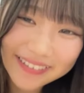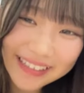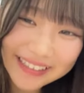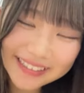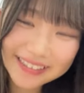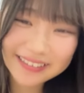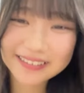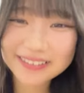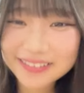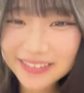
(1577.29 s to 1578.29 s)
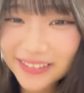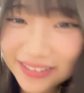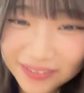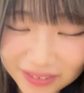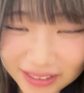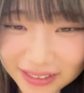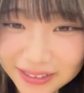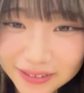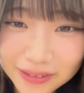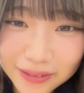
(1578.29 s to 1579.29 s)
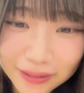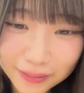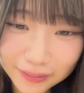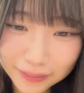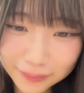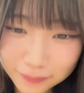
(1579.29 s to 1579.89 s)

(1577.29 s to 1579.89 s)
ですちょっと何言ってるか分からない